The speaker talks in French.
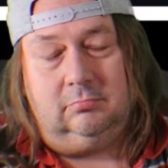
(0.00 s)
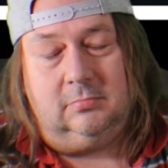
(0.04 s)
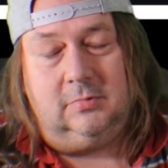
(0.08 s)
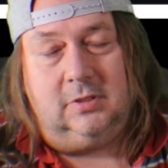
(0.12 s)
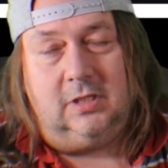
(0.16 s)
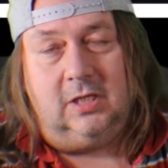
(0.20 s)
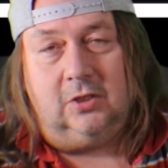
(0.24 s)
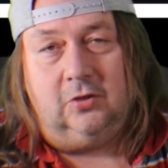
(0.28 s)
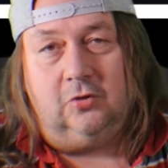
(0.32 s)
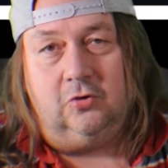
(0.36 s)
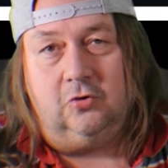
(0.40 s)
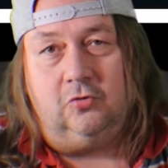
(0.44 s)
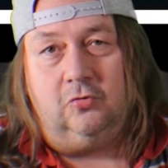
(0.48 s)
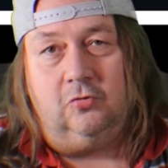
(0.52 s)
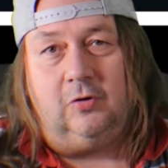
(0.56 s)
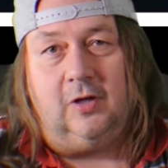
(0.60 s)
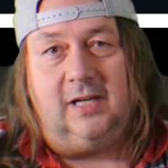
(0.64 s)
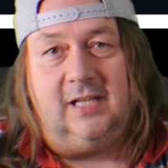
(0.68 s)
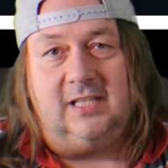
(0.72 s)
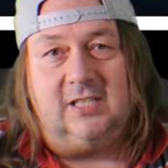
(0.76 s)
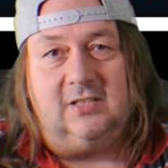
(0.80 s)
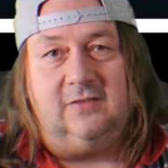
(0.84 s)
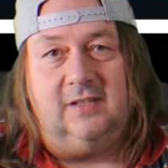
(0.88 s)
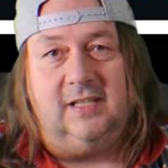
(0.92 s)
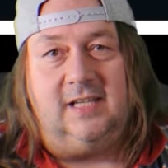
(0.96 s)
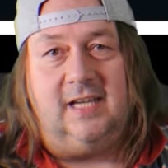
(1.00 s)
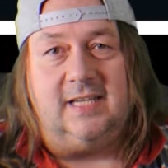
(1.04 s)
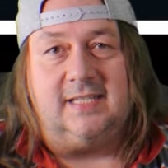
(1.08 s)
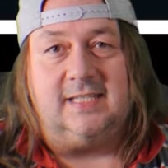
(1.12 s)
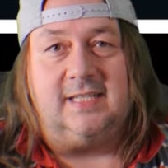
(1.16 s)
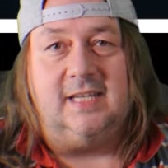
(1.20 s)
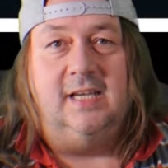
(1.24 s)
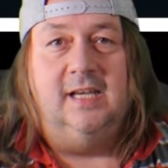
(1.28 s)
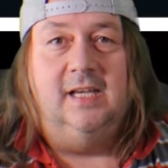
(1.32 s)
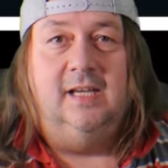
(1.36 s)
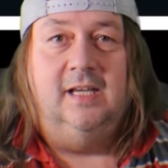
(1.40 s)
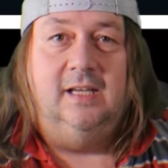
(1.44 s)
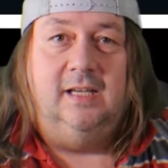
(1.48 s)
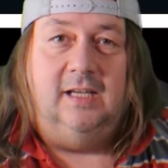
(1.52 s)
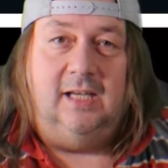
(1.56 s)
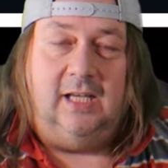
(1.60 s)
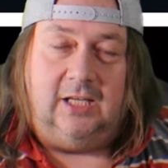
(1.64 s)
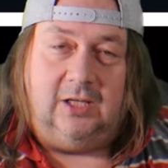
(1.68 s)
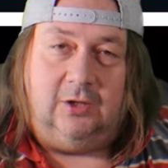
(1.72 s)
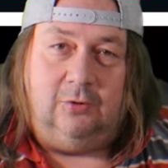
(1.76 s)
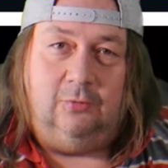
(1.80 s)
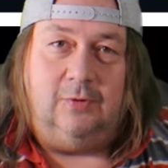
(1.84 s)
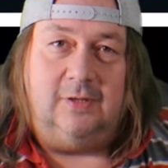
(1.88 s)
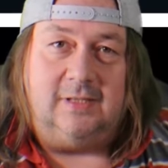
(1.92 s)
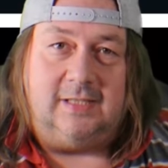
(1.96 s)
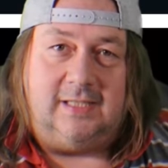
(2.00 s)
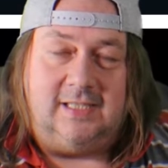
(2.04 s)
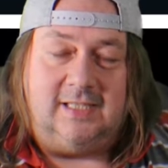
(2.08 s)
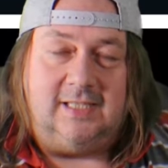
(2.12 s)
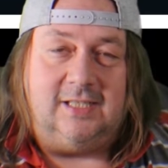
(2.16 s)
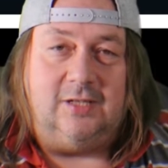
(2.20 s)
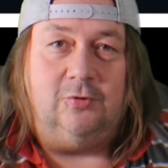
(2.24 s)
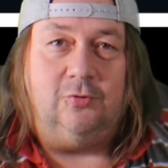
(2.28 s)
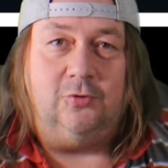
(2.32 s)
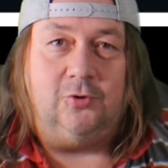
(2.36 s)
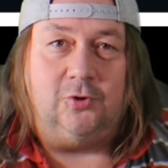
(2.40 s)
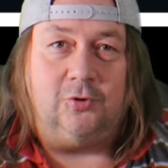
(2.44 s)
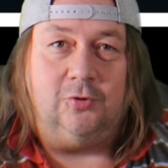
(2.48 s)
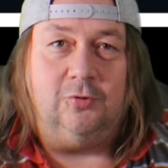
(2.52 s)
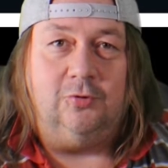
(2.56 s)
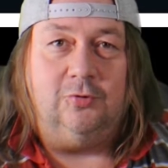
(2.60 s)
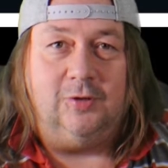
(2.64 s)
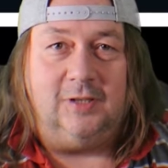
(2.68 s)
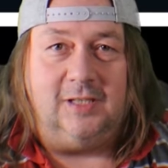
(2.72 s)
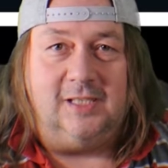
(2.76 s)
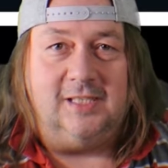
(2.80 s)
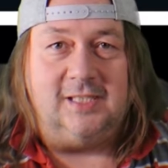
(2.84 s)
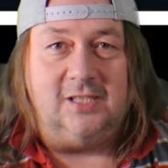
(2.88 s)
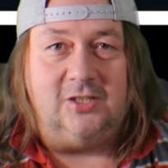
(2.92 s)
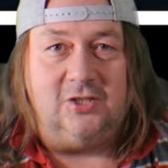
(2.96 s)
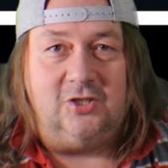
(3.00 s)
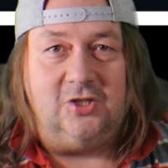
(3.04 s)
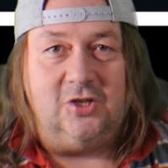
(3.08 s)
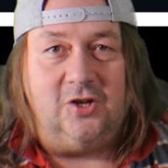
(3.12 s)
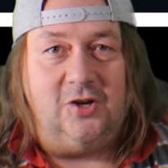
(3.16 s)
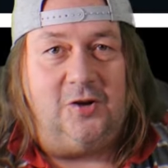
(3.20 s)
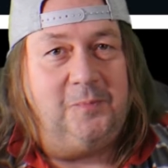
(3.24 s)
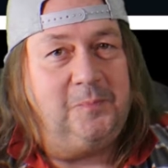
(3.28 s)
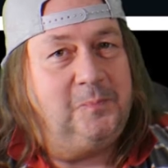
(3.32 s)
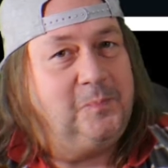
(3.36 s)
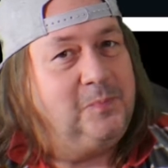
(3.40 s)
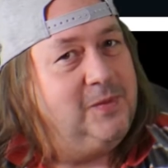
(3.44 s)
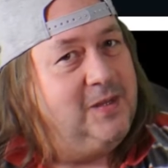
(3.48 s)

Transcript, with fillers: quelques jours à Las Vegas et qui ont assisté au show de Chris Angel.